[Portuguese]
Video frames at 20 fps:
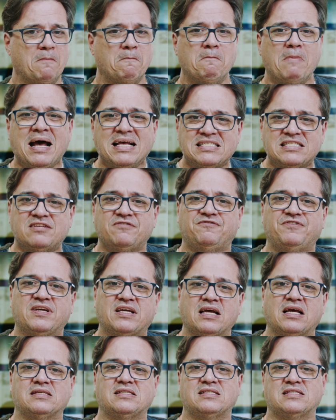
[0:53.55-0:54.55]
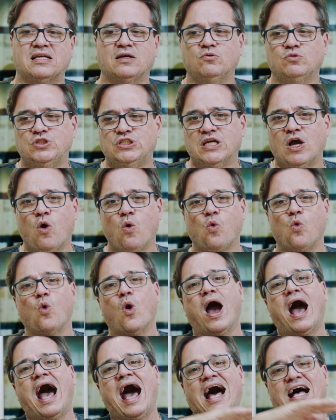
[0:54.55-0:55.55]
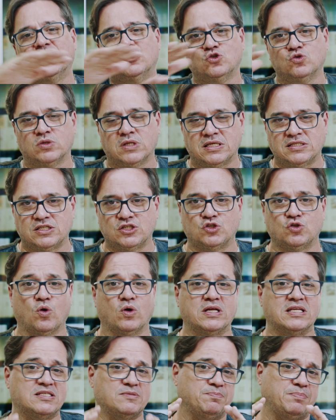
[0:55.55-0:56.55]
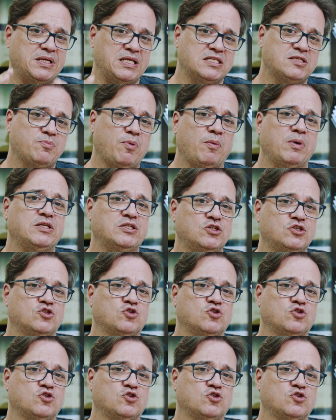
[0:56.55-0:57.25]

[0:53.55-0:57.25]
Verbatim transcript: massificação de algo raso nas histórias, principalmente de